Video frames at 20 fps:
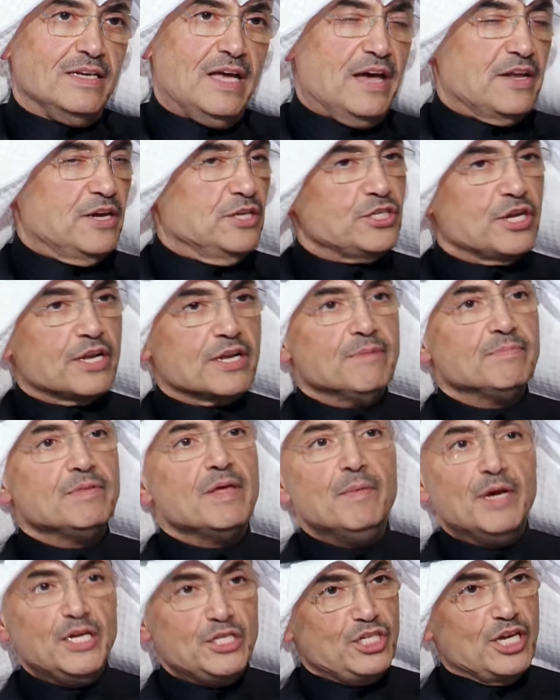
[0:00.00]
انا
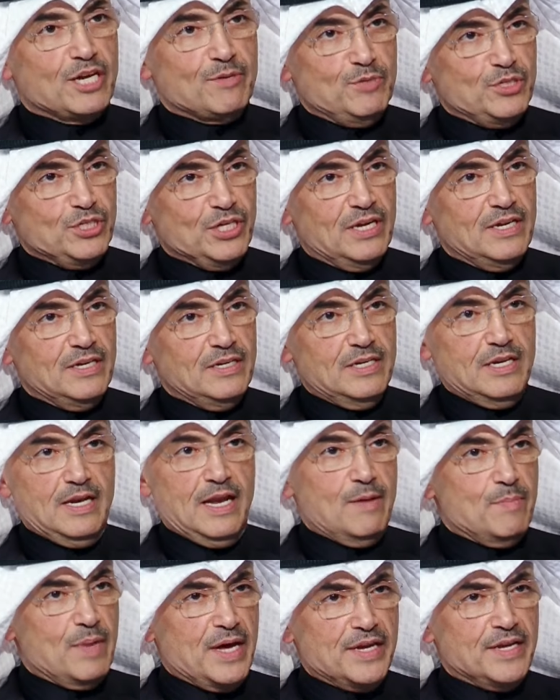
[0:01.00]
جربتها مع الشيخ مشعل
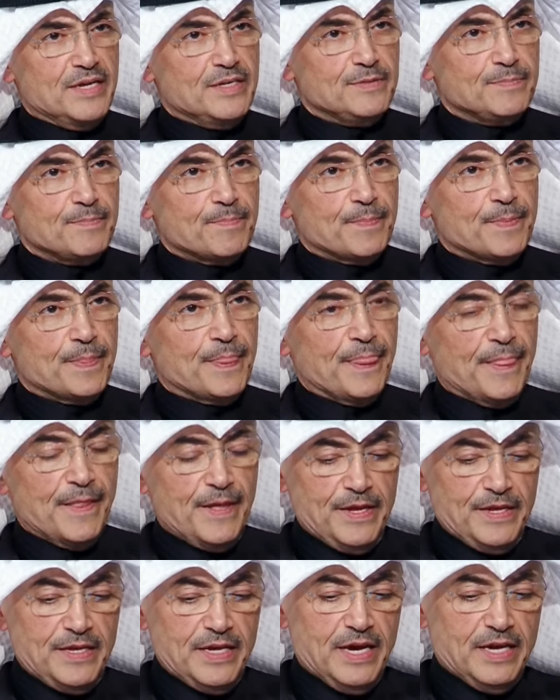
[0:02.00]
للامانه
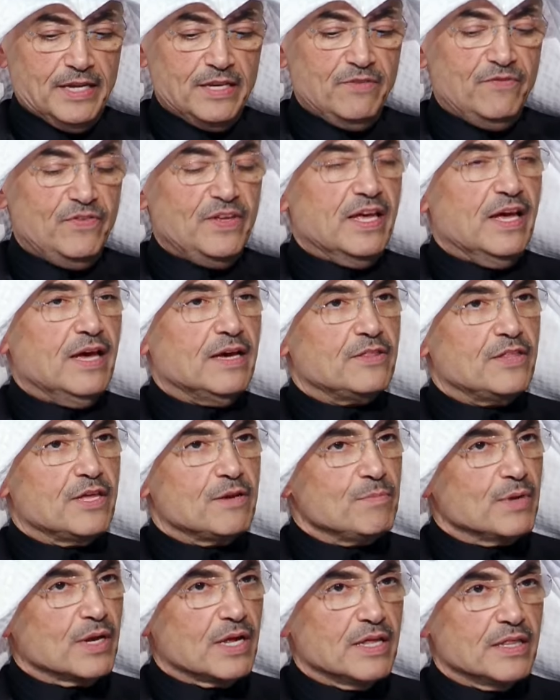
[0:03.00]
يعني في اكثر
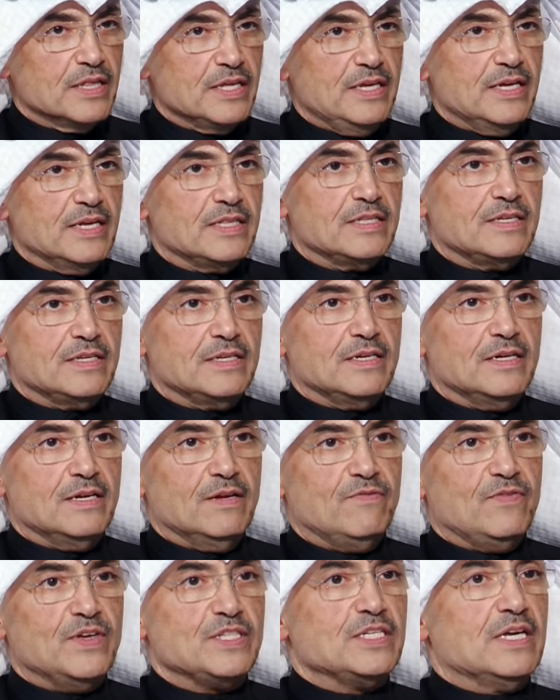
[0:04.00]
من قضيه
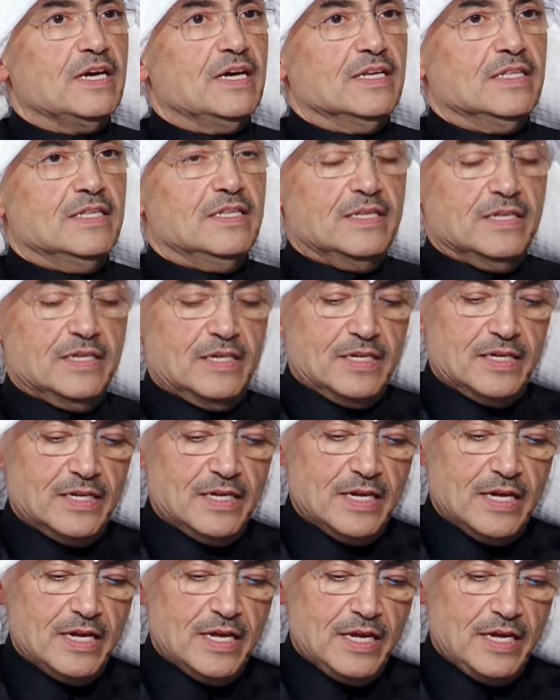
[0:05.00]
فساد
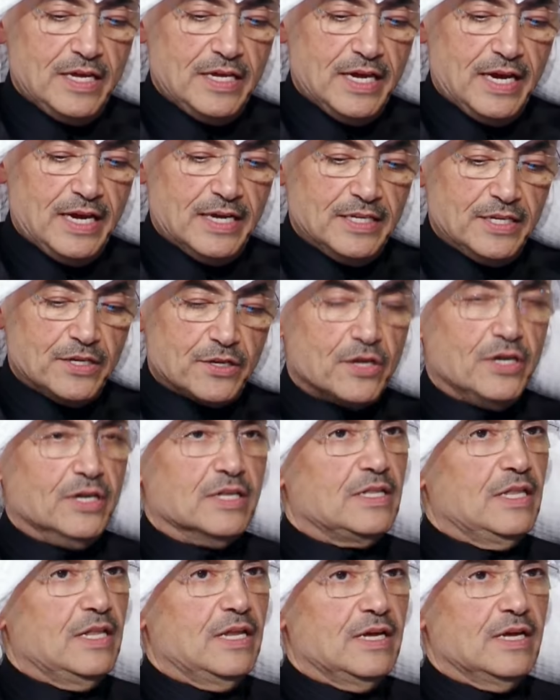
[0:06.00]
يعني
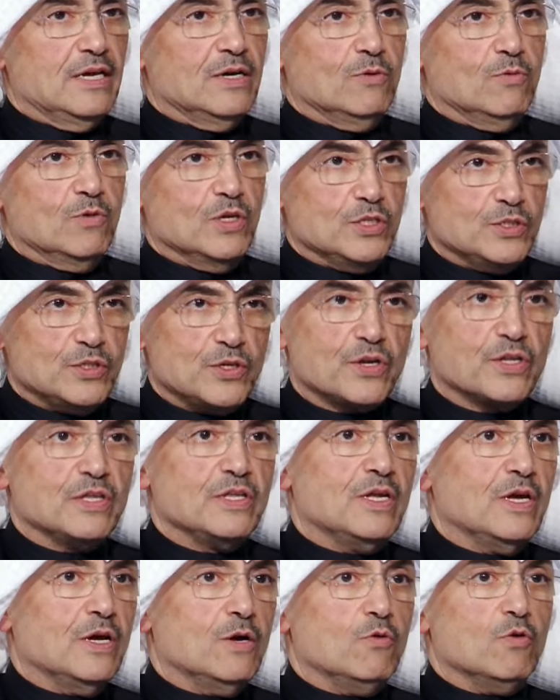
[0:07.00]
رحت له
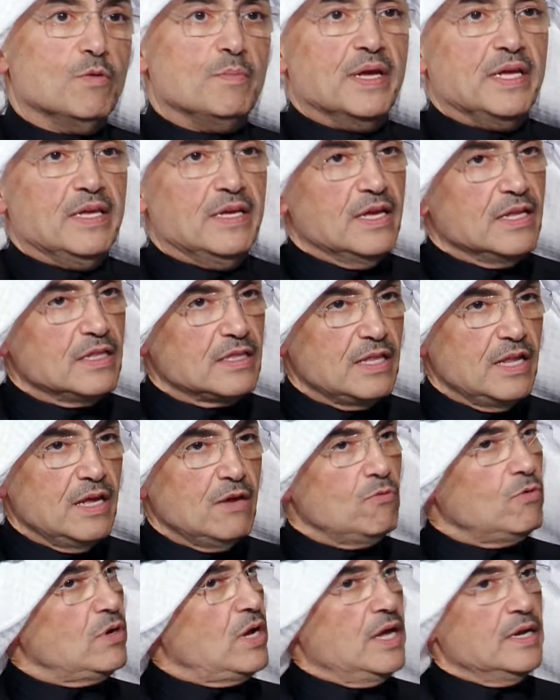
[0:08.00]
وزرته وبينت له
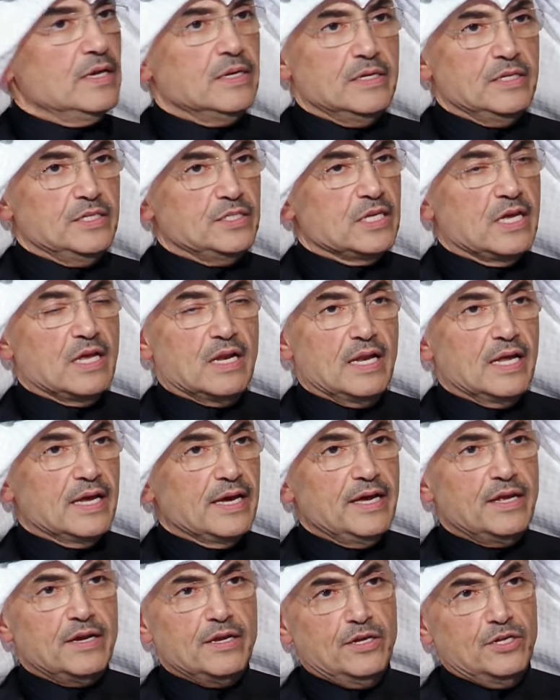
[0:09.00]
وكان جزاه الله
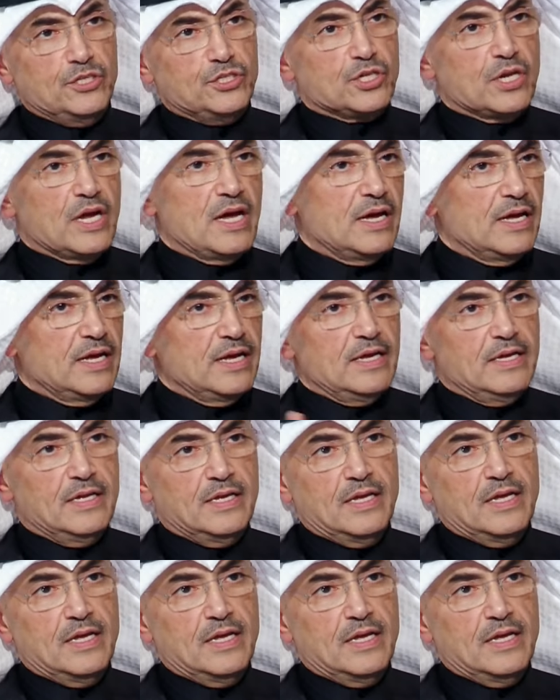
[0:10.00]
خير اجراءه